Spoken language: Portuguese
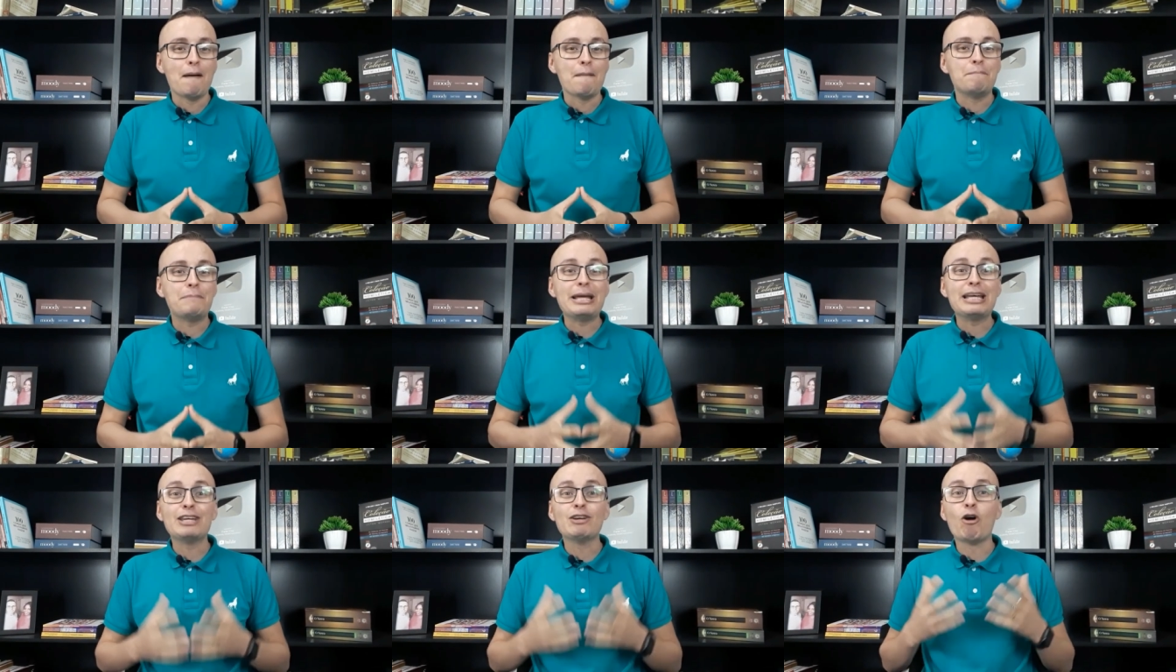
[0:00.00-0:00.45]

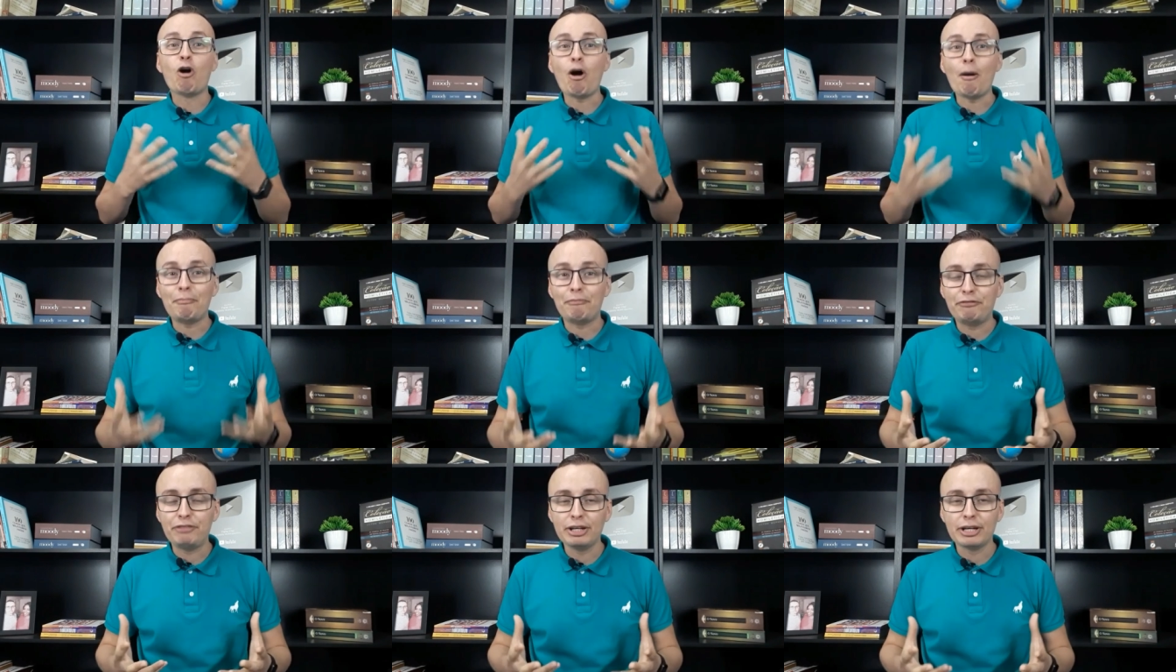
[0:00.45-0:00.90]
bem
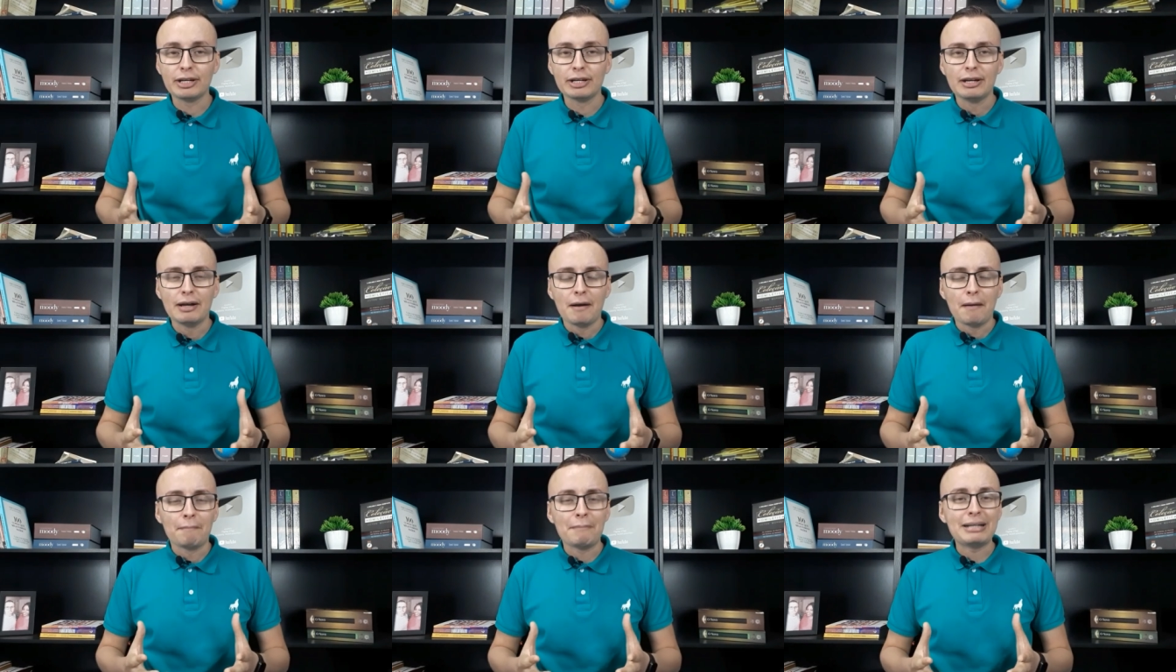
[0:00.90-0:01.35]
óbvia,
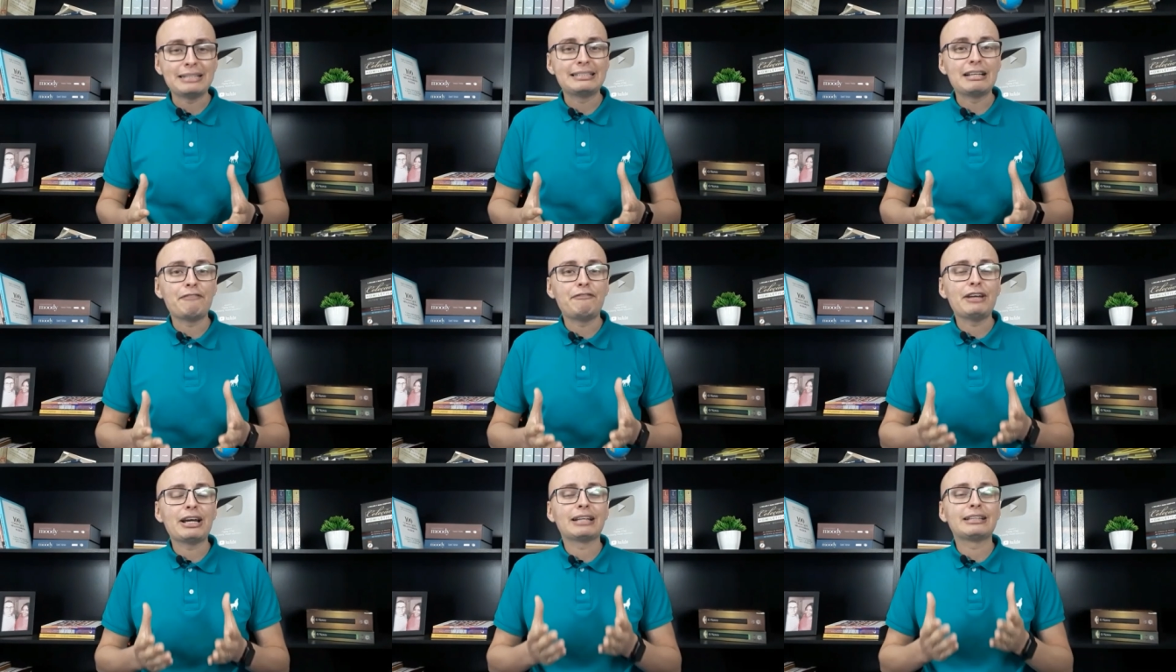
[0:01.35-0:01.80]
mas
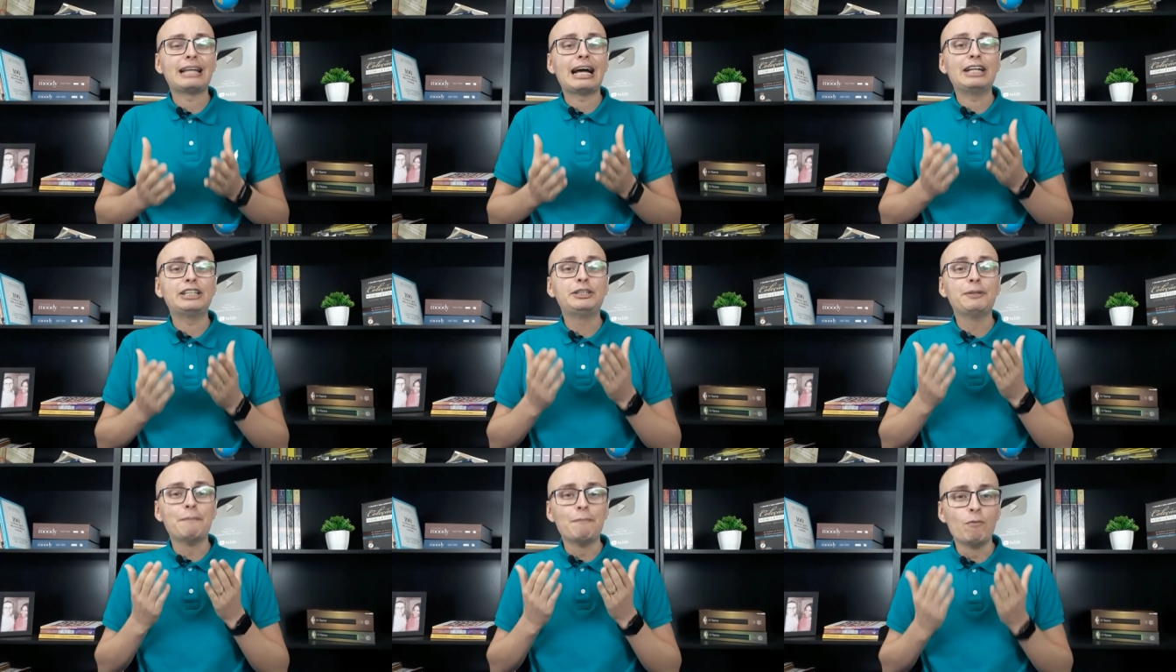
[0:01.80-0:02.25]
na
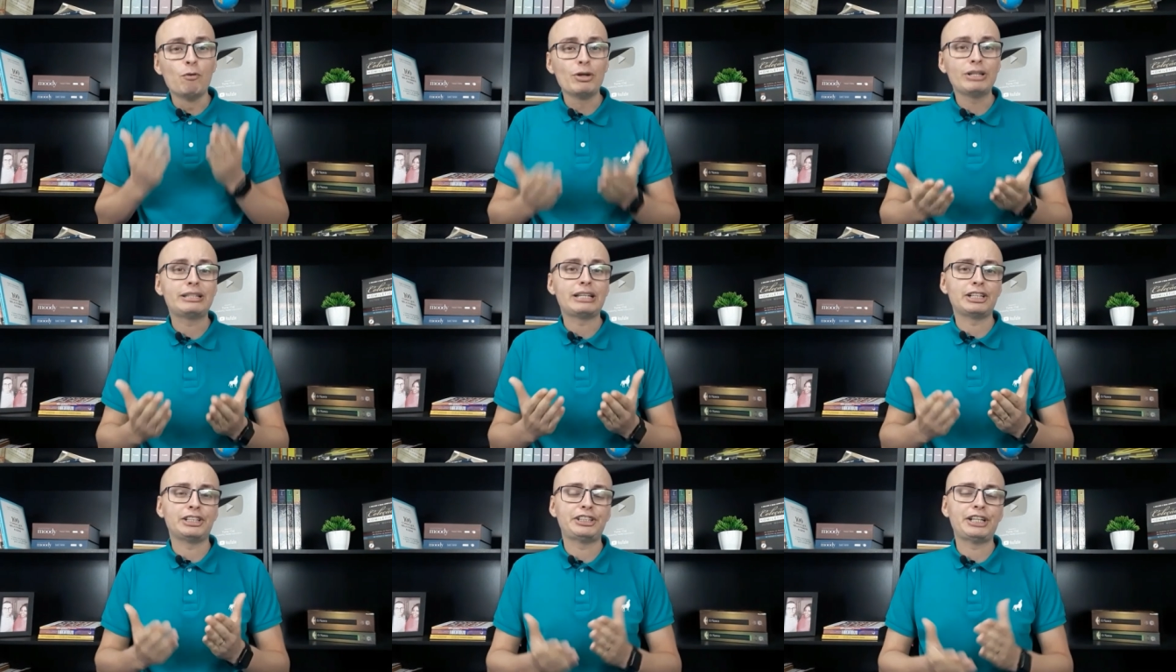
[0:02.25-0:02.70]
verdade
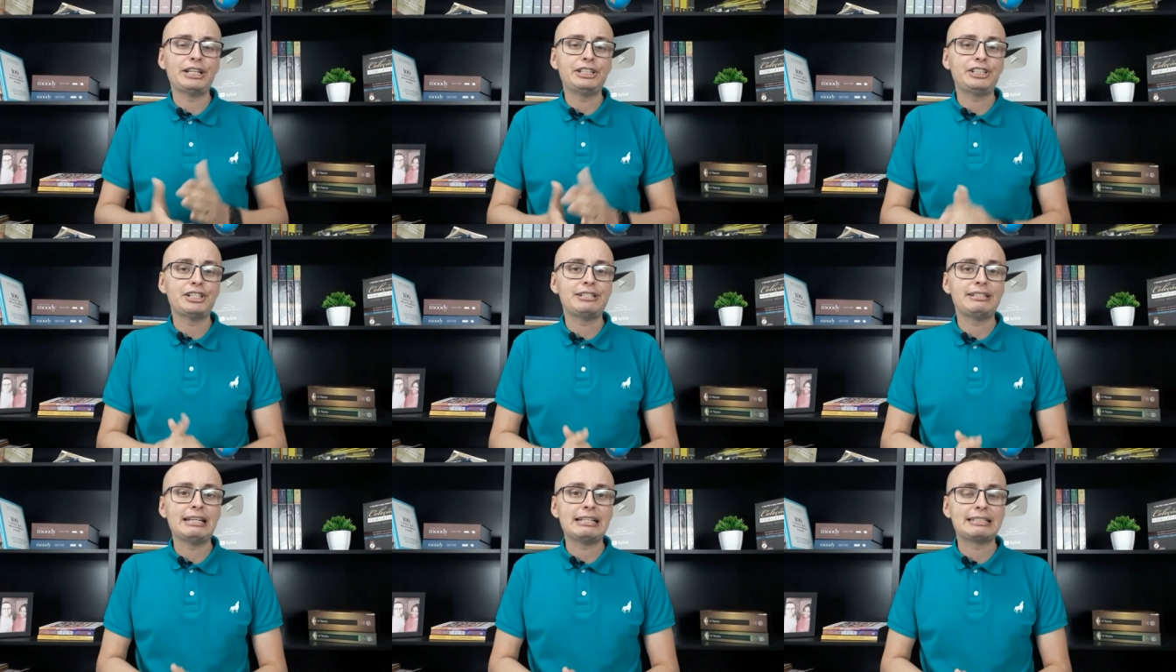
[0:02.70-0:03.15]
muita
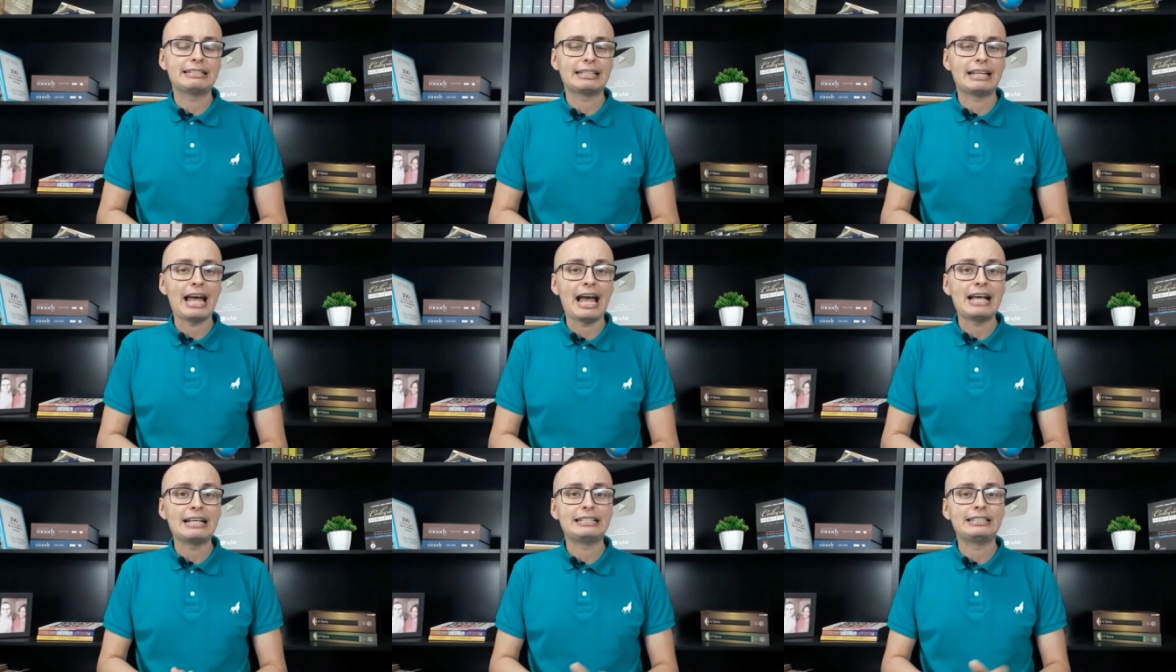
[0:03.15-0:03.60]
gente se
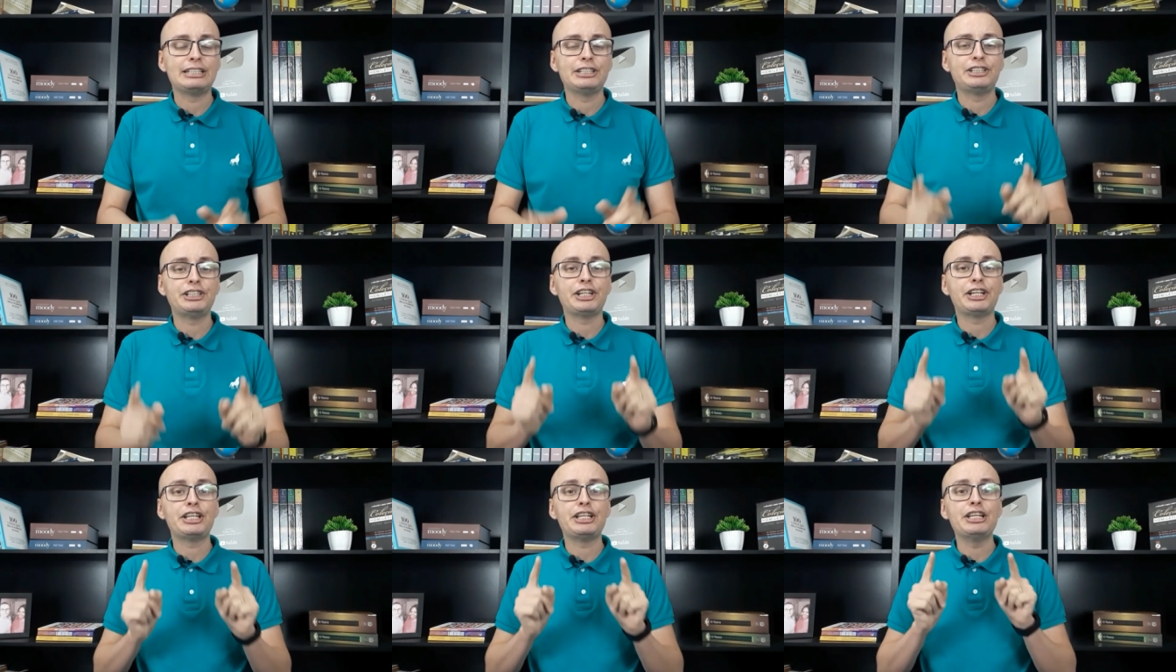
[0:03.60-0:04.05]
esquece
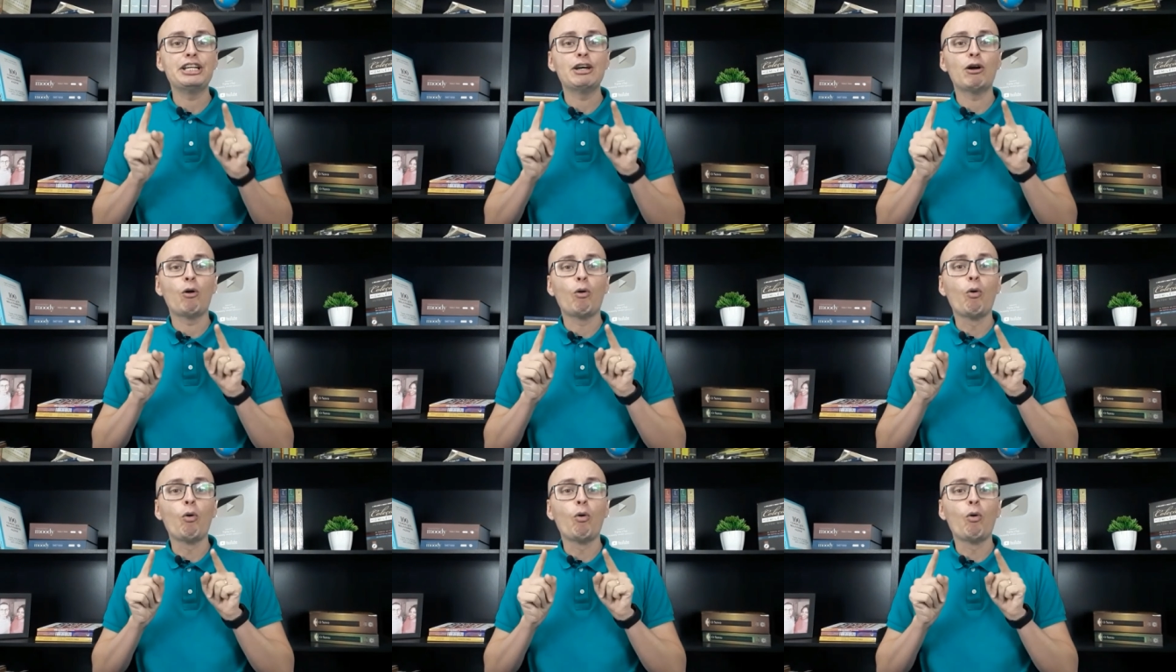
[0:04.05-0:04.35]
de que